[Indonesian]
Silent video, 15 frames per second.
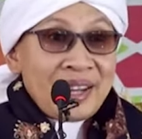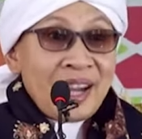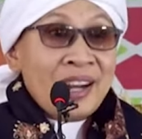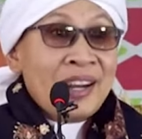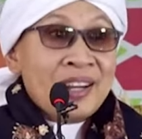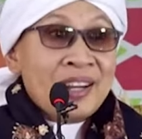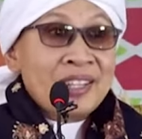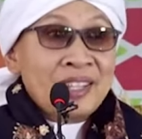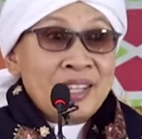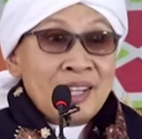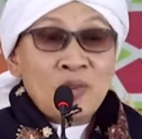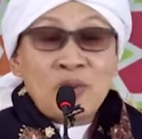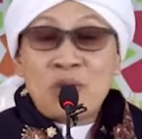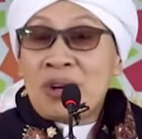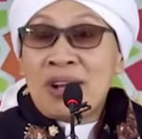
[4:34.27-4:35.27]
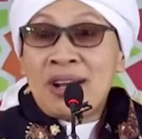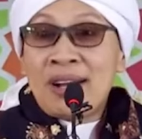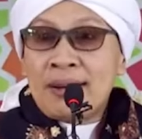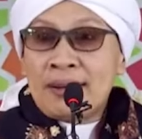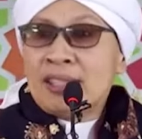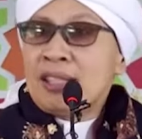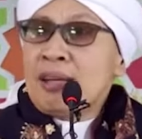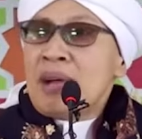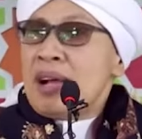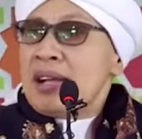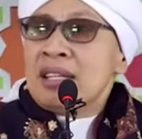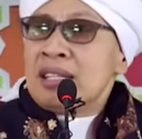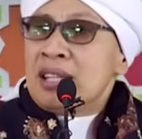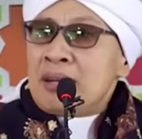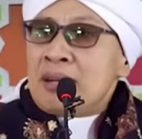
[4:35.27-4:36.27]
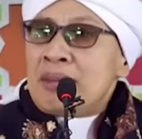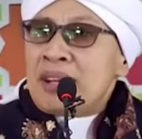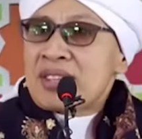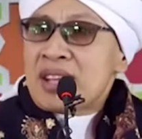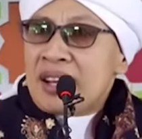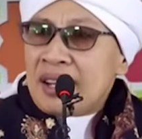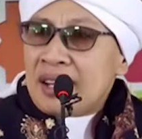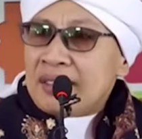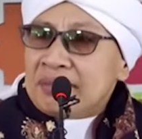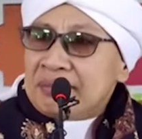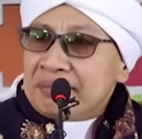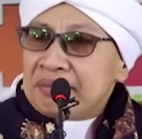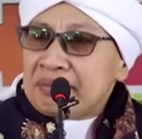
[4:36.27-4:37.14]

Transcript: Kakak kita yang kekurangan. Kita bagi, tidak ada masalah.